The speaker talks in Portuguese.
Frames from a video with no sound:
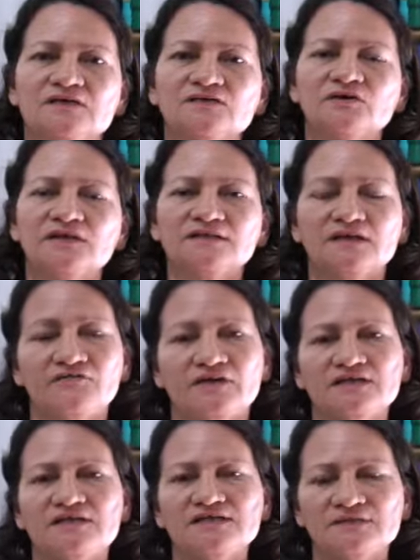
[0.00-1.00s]
Só que
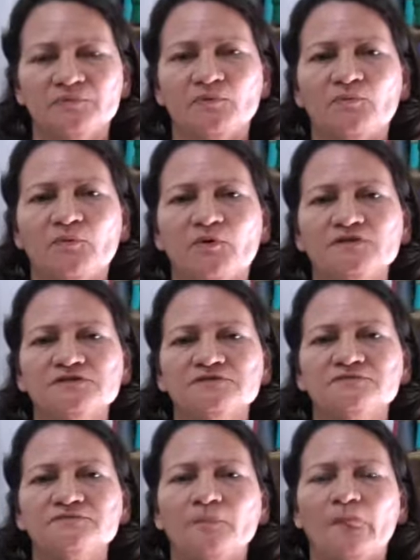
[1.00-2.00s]
através desse
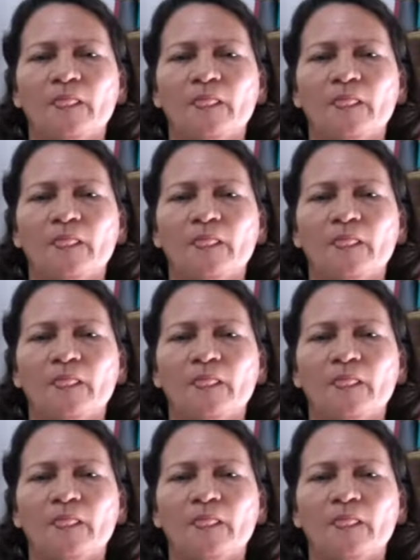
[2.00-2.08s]
propósito,